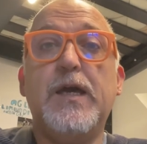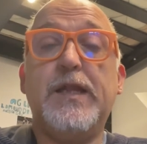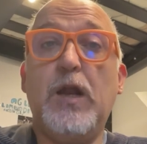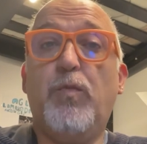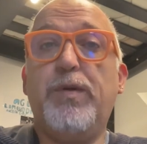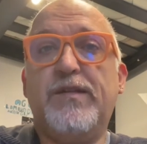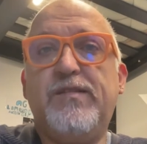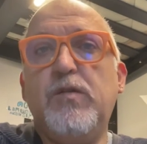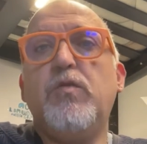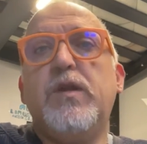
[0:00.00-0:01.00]
delle
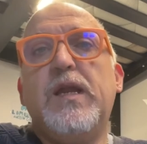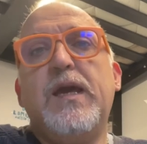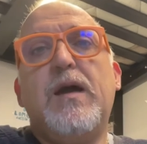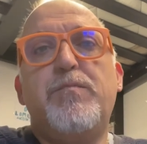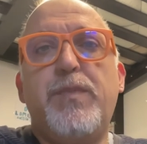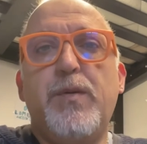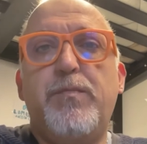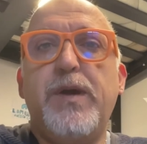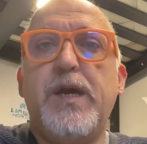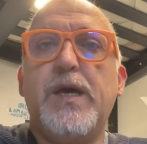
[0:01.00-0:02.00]
operazioni, le app
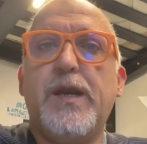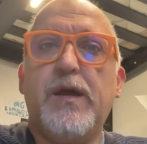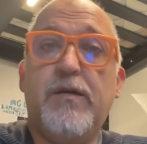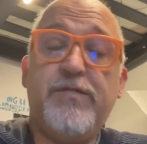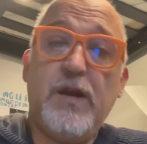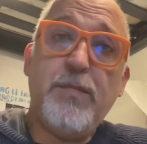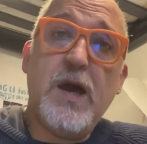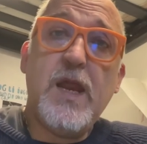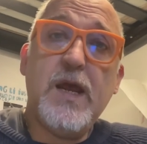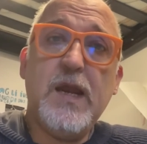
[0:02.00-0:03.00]
per
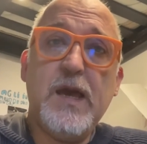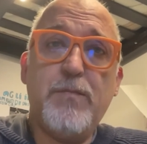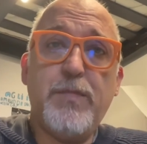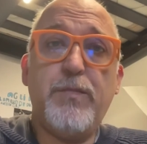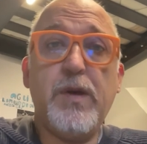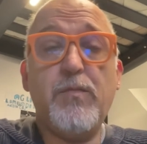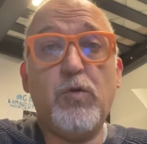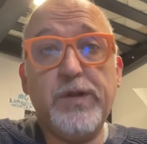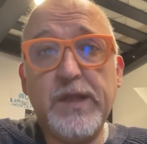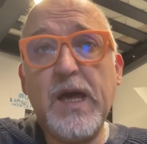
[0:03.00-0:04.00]
filmare, le app per
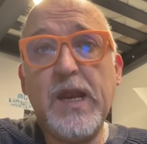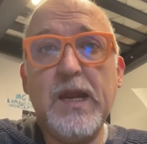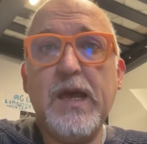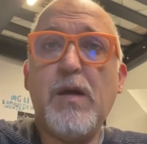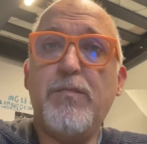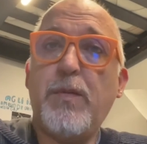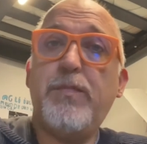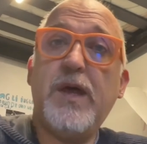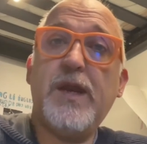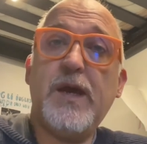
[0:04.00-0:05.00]
montare, le app
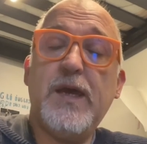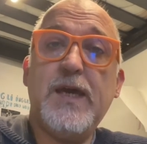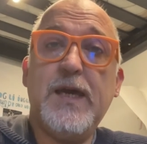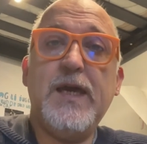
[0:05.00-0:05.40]
per eh,